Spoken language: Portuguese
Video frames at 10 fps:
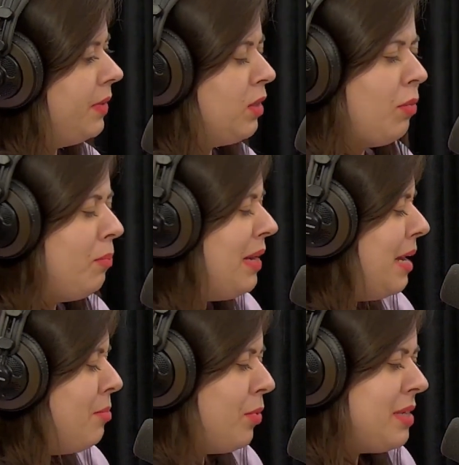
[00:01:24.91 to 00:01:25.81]
Não me
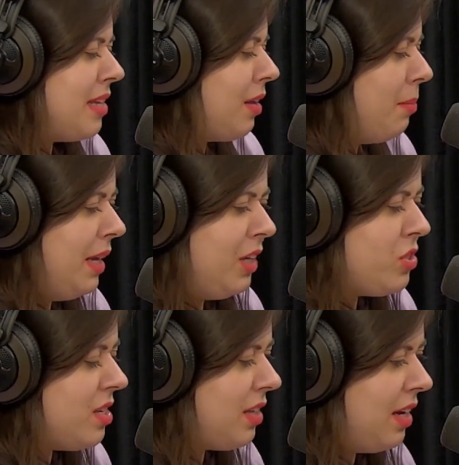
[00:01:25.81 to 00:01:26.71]
lembro
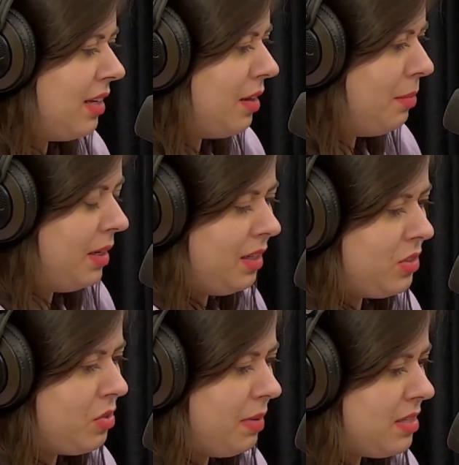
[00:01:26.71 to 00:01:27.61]
exatamente,
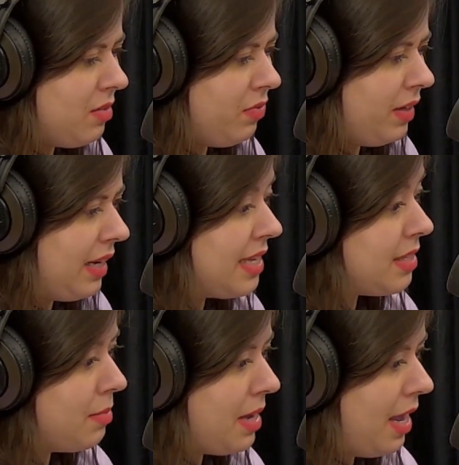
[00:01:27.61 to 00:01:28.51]
detalhadamente, mas enfim,
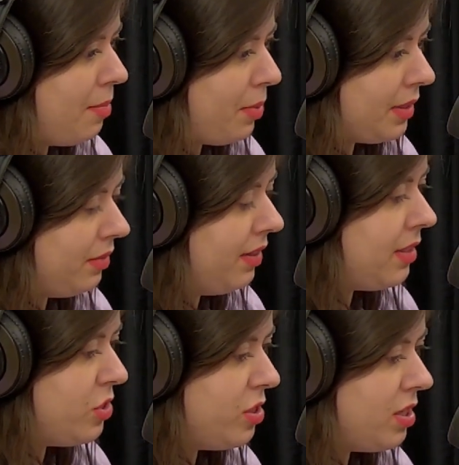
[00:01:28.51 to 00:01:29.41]
nessa minha época da
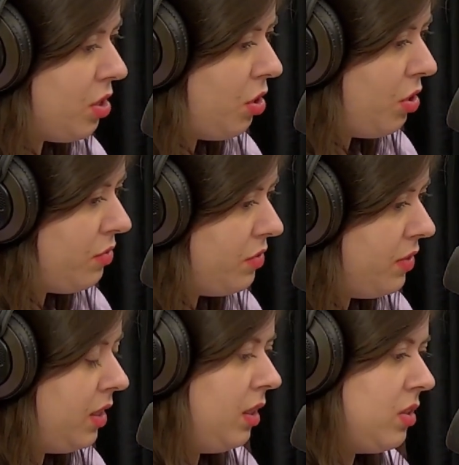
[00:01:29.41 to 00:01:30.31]
vida, de 19,
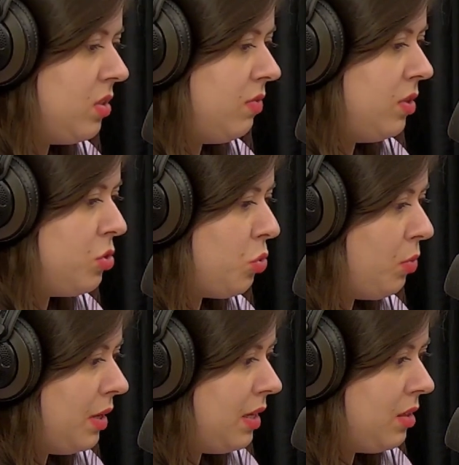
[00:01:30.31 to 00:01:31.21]
20,
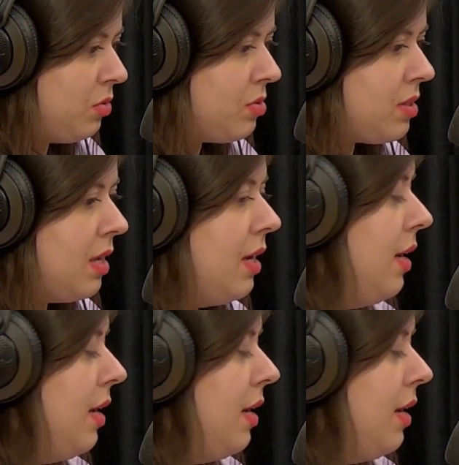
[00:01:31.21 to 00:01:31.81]
21 anos,